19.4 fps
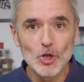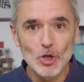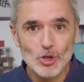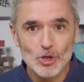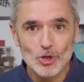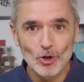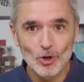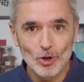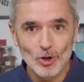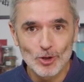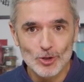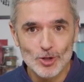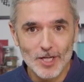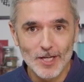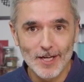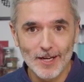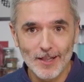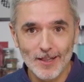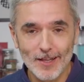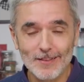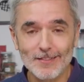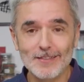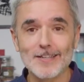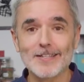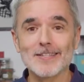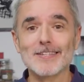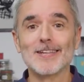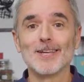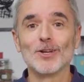no solo en los
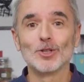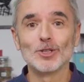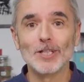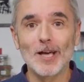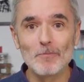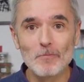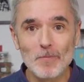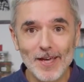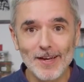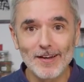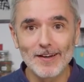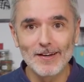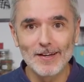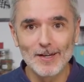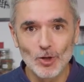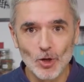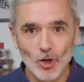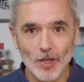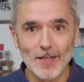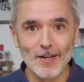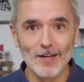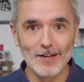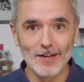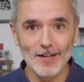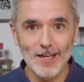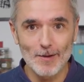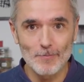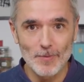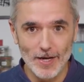ingredientes, sino también en el orden en
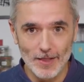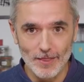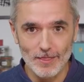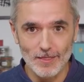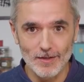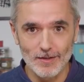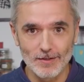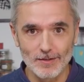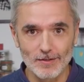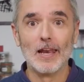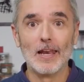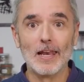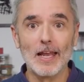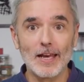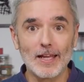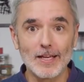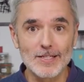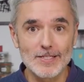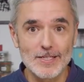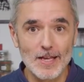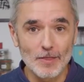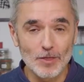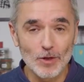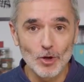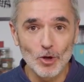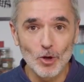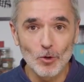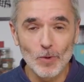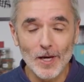el que aparecen. La
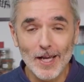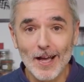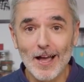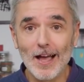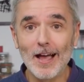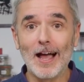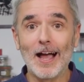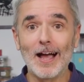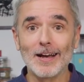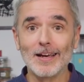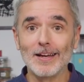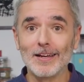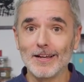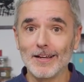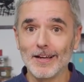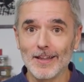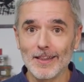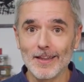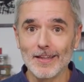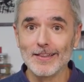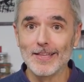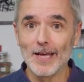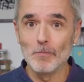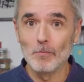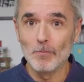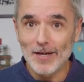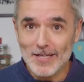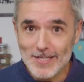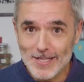legislación obliga a que el
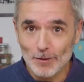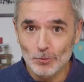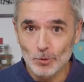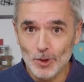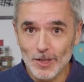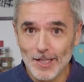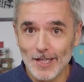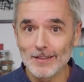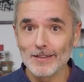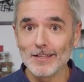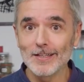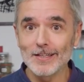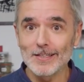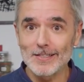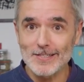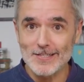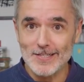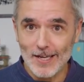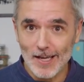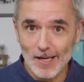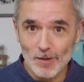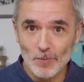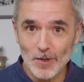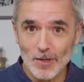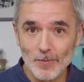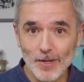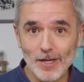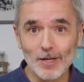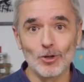ingrediente más abundante sea el
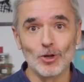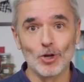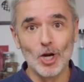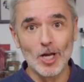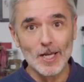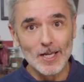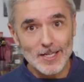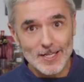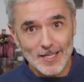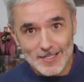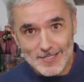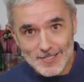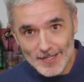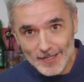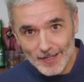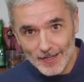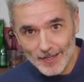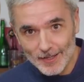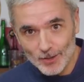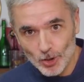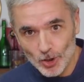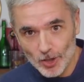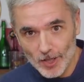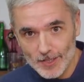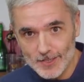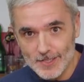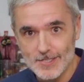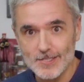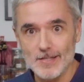primero, y así en
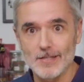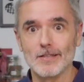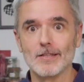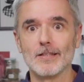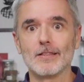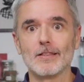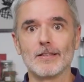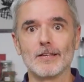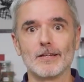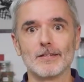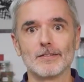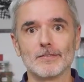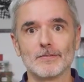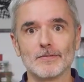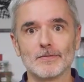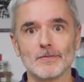orden descendente.